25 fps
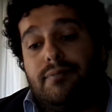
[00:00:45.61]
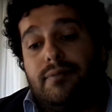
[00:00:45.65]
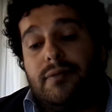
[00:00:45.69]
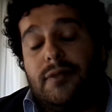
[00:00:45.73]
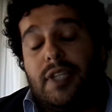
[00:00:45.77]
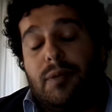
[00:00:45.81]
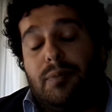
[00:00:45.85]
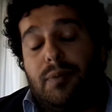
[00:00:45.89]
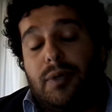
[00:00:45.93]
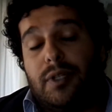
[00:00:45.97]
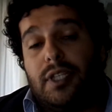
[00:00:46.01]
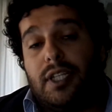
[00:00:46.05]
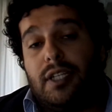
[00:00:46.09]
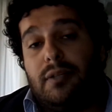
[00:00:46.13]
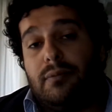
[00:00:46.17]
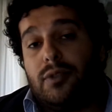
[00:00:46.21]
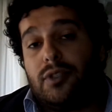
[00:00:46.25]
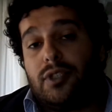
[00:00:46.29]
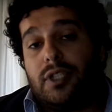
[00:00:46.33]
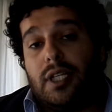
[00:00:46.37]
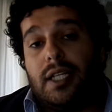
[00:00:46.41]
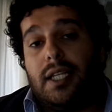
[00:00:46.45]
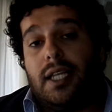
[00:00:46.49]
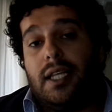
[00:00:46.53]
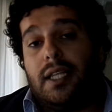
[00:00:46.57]
después
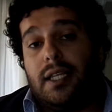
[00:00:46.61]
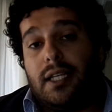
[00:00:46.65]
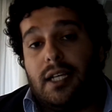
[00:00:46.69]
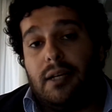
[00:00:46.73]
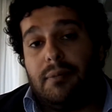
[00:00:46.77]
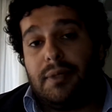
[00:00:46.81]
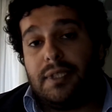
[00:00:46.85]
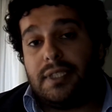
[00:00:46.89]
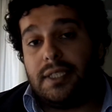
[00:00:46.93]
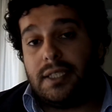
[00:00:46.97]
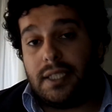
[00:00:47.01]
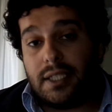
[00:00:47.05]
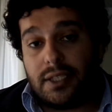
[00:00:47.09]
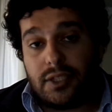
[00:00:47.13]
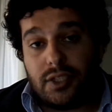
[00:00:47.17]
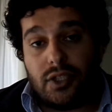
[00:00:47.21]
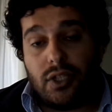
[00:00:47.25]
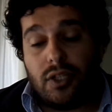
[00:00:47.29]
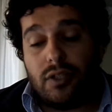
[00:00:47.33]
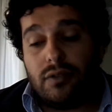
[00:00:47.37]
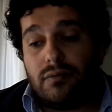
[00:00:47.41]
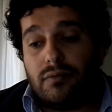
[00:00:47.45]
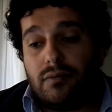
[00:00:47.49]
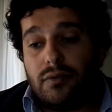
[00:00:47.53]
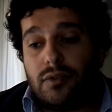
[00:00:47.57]
tenemos áreas de
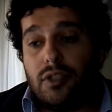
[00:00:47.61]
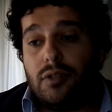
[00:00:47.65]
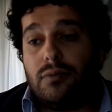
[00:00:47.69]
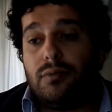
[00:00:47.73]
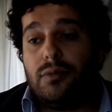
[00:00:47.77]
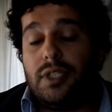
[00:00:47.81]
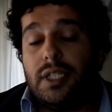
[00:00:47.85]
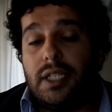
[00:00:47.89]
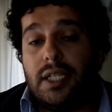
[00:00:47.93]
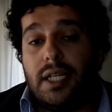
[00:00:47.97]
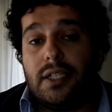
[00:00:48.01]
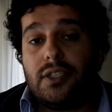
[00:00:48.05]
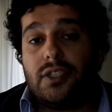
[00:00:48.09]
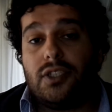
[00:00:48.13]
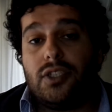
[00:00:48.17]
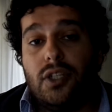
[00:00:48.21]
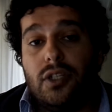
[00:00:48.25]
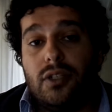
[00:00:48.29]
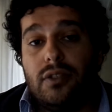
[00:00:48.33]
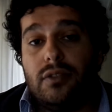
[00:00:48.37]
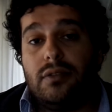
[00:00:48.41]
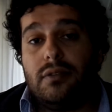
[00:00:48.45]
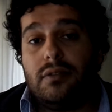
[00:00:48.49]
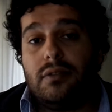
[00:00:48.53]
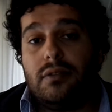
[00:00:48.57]
capacitación,
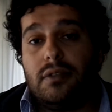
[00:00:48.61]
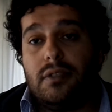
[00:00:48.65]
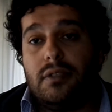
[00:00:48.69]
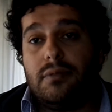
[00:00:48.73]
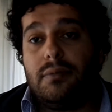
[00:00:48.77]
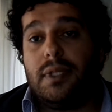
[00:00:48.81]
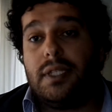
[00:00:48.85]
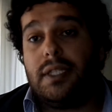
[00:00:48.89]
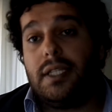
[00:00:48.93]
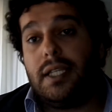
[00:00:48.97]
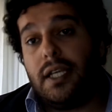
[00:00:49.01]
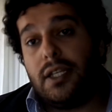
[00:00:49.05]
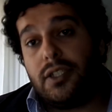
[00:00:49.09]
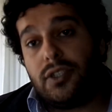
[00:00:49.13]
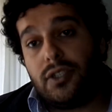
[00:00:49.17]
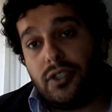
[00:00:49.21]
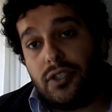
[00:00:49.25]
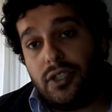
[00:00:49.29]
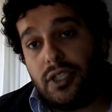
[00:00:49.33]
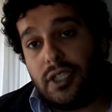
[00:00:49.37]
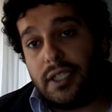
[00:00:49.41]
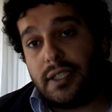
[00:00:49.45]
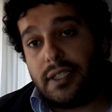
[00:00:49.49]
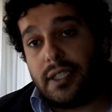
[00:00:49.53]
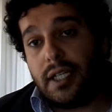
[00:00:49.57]
comunicación, investigación
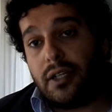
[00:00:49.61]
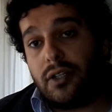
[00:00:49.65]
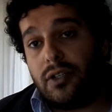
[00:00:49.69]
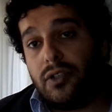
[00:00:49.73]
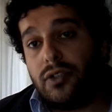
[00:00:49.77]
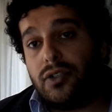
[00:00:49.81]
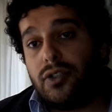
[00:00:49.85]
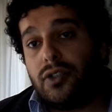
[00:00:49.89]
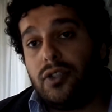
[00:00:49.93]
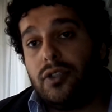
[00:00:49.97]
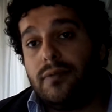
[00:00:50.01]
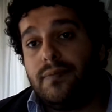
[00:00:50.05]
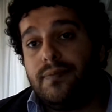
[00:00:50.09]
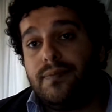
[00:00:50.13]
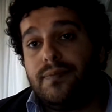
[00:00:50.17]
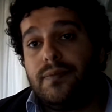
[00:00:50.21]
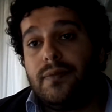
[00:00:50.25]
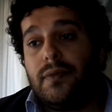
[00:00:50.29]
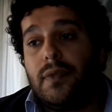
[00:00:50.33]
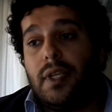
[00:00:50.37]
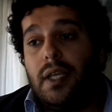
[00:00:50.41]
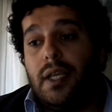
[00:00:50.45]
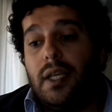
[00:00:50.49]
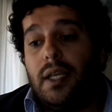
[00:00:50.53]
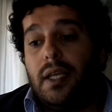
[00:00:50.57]
y desarrollo.
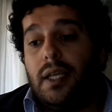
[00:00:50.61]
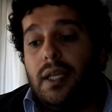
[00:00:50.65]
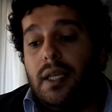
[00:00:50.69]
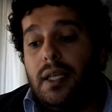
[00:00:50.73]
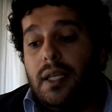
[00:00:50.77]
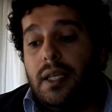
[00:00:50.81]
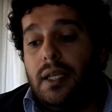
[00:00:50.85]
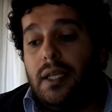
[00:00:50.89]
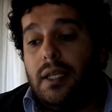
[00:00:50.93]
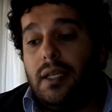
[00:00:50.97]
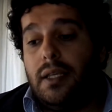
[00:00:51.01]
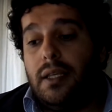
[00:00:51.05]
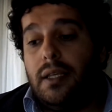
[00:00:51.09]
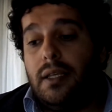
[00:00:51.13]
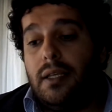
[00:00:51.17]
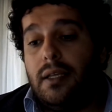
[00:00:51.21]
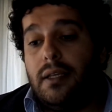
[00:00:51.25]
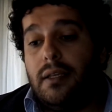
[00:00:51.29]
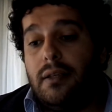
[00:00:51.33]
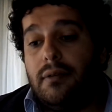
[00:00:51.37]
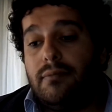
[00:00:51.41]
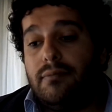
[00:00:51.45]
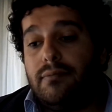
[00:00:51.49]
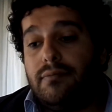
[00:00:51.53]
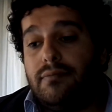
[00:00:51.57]

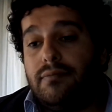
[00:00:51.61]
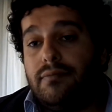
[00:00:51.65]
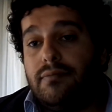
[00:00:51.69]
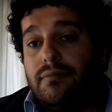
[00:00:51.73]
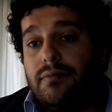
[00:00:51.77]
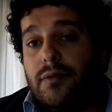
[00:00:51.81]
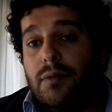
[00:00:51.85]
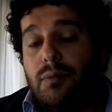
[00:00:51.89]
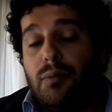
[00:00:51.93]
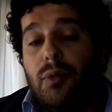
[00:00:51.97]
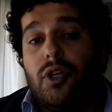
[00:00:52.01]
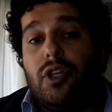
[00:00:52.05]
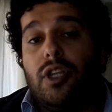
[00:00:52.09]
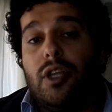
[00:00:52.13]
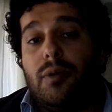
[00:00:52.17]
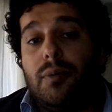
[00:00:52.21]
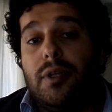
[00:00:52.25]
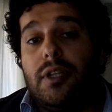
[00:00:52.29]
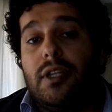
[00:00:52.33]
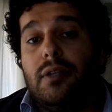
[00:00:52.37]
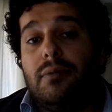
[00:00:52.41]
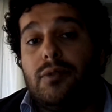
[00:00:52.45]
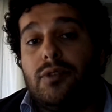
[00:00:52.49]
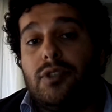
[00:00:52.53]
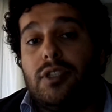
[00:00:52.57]
Y mm, bueno,
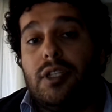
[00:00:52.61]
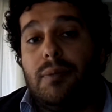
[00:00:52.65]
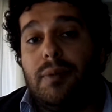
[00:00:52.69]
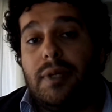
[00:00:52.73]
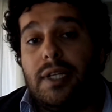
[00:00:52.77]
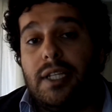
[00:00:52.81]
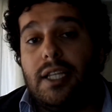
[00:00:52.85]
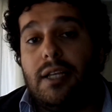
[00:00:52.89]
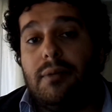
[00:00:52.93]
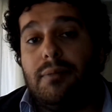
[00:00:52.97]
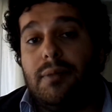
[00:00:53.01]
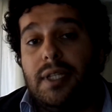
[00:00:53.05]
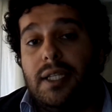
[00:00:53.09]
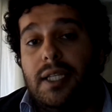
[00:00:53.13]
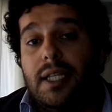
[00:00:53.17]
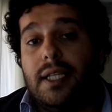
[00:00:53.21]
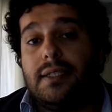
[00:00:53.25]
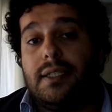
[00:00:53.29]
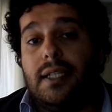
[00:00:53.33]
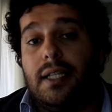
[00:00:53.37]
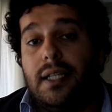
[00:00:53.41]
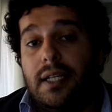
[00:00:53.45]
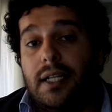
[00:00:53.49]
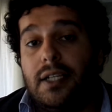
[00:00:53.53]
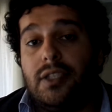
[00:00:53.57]
después tenemos una parte también de
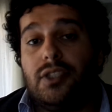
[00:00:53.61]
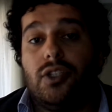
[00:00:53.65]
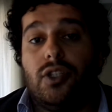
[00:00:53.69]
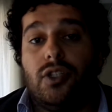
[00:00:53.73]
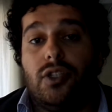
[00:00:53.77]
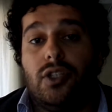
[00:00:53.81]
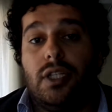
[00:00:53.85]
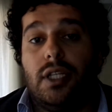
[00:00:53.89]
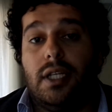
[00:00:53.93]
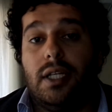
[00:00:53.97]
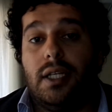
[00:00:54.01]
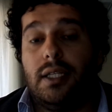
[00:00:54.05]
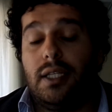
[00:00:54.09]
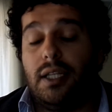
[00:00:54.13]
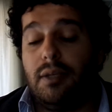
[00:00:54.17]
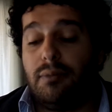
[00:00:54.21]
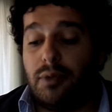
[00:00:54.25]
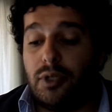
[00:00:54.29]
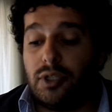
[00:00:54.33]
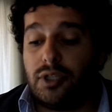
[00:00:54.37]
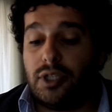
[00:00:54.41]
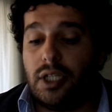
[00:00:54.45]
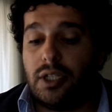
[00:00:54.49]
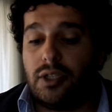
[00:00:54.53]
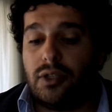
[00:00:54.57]
aceleración de,
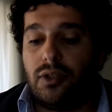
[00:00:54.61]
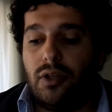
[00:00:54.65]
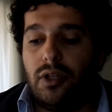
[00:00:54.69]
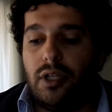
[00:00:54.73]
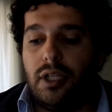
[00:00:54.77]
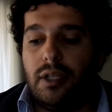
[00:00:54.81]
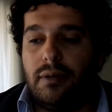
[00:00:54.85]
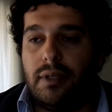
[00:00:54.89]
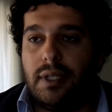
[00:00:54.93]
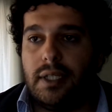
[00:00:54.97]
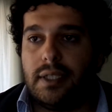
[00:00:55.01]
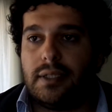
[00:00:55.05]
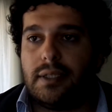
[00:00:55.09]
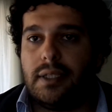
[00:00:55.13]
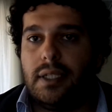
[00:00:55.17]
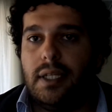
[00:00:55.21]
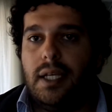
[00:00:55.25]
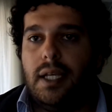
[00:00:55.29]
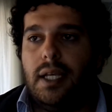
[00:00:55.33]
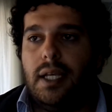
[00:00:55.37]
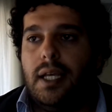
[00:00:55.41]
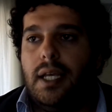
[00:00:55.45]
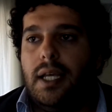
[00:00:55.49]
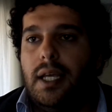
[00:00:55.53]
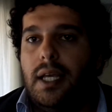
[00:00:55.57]
proyectos libres.
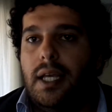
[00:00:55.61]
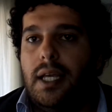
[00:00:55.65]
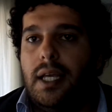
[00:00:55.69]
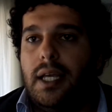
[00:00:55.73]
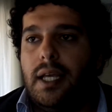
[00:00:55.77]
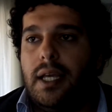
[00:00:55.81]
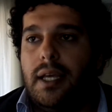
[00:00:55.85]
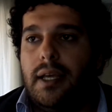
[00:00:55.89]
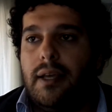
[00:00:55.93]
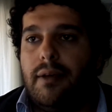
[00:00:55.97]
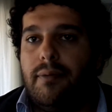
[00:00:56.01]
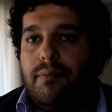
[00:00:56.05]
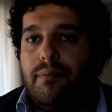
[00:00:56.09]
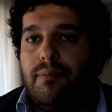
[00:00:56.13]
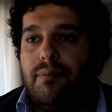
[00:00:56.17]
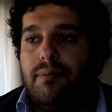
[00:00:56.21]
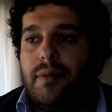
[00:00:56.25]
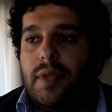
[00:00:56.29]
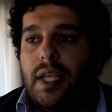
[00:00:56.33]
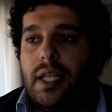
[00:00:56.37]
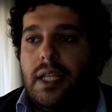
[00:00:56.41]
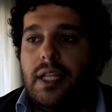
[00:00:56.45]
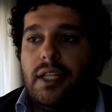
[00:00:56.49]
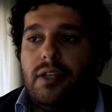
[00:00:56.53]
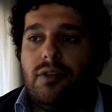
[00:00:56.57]
Eh,
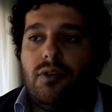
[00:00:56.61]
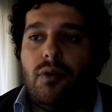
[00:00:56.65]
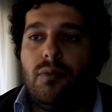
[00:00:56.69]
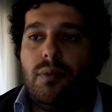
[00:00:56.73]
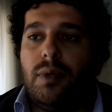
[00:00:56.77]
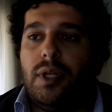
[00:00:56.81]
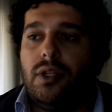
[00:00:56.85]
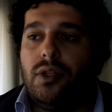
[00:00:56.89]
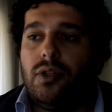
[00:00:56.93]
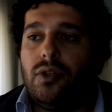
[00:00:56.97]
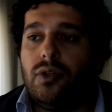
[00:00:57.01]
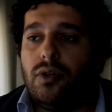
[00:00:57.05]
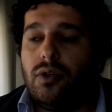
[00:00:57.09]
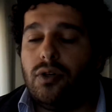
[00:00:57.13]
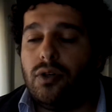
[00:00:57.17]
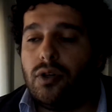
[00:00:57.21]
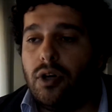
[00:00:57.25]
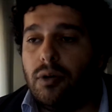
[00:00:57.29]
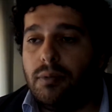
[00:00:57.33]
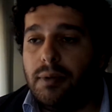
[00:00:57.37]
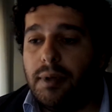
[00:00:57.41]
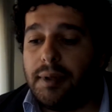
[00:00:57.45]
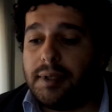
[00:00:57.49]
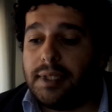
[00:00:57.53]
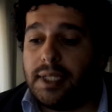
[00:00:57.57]
en este momento
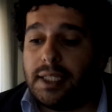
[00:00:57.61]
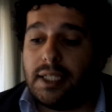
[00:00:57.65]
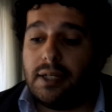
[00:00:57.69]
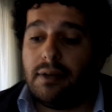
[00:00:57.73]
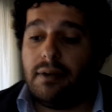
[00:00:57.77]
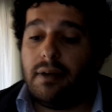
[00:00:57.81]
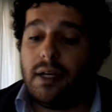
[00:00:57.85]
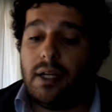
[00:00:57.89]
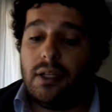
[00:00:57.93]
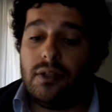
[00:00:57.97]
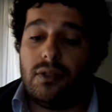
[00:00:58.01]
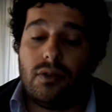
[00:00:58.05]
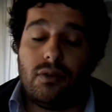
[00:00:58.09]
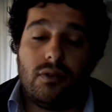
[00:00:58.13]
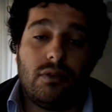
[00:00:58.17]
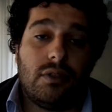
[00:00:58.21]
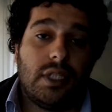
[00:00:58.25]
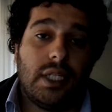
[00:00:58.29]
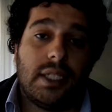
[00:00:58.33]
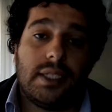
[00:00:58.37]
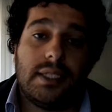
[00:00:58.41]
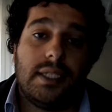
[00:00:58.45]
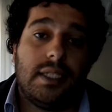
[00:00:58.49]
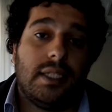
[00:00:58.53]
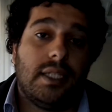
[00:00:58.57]
Gobler está trabajando con
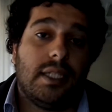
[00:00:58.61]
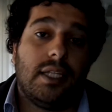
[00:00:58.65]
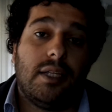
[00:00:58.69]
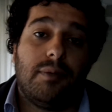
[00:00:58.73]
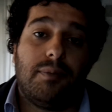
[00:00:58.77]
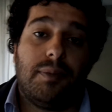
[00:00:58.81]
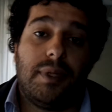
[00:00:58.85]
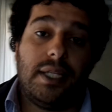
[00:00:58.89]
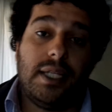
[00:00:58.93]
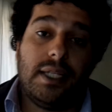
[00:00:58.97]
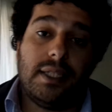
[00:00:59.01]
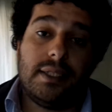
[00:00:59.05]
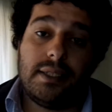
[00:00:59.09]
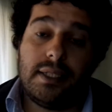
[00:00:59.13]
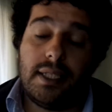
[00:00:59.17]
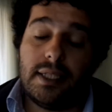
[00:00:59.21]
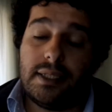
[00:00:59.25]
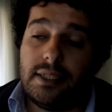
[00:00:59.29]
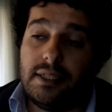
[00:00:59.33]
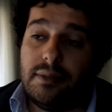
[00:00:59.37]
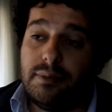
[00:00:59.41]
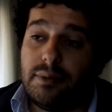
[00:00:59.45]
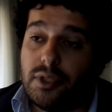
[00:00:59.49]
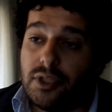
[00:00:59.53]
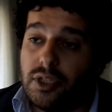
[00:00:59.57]
una serie de
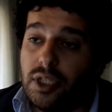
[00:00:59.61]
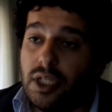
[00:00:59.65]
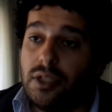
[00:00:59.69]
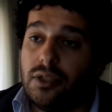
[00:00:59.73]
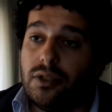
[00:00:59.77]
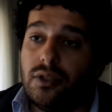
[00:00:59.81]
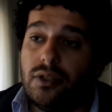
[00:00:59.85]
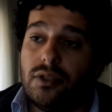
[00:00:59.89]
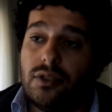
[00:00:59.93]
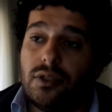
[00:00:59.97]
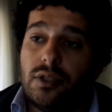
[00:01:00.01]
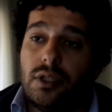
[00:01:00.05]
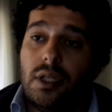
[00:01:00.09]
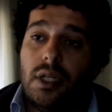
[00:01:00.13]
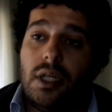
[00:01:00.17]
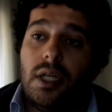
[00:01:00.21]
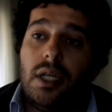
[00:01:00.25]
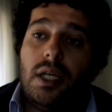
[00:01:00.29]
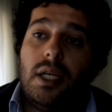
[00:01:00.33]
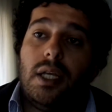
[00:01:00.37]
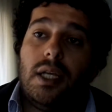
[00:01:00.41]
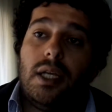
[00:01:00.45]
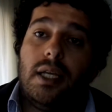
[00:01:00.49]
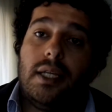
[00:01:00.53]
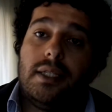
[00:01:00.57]
experiencias y proyectos,
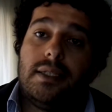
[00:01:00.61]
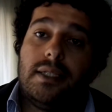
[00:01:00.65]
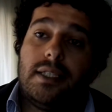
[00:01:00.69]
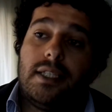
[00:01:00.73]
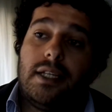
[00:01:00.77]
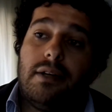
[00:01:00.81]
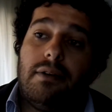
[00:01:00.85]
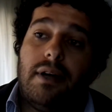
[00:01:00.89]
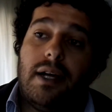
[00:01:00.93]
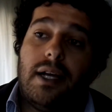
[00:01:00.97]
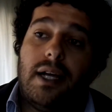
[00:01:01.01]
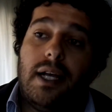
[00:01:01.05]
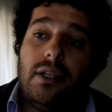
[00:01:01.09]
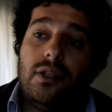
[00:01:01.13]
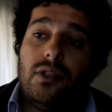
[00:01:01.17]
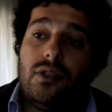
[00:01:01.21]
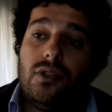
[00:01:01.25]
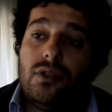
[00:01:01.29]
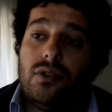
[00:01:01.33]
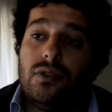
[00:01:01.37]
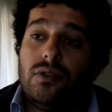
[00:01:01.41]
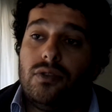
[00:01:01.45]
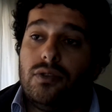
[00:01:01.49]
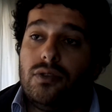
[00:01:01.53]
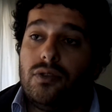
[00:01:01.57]
está
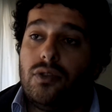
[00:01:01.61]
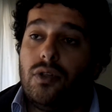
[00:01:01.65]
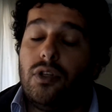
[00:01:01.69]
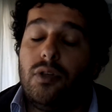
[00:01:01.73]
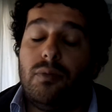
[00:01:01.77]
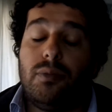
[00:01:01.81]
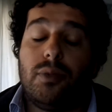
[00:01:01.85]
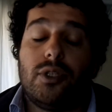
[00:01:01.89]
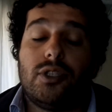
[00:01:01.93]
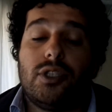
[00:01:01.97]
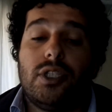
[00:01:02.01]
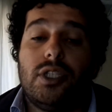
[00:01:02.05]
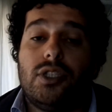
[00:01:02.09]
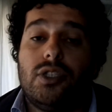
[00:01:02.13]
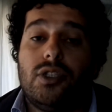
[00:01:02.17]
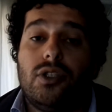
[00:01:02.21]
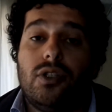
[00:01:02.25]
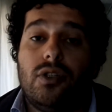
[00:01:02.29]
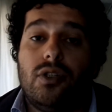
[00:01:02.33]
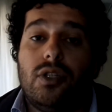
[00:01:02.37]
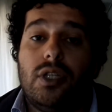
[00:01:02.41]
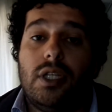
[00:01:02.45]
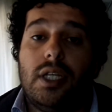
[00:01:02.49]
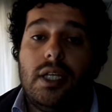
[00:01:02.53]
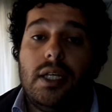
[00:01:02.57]
trabajando en todo el
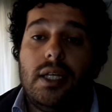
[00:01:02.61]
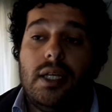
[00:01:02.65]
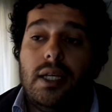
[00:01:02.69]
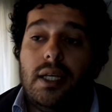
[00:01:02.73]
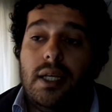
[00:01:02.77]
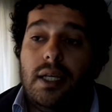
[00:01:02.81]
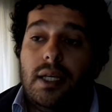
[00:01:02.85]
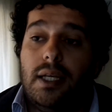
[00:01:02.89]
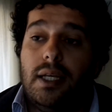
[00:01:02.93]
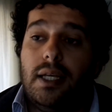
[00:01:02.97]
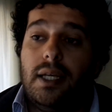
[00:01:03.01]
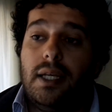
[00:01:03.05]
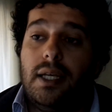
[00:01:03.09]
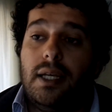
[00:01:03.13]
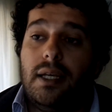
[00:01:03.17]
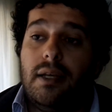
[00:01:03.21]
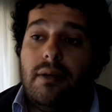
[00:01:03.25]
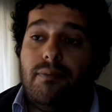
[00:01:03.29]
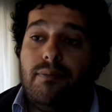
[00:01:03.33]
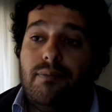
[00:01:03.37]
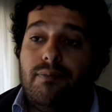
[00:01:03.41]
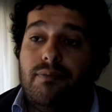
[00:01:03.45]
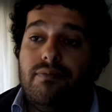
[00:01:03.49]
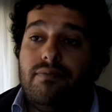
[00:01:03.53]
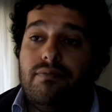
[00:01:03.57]
proceso de
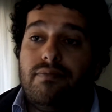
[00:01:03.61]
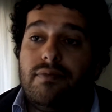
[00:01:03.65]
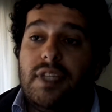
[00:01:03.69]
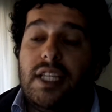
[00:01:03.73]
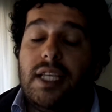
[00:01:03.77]
em,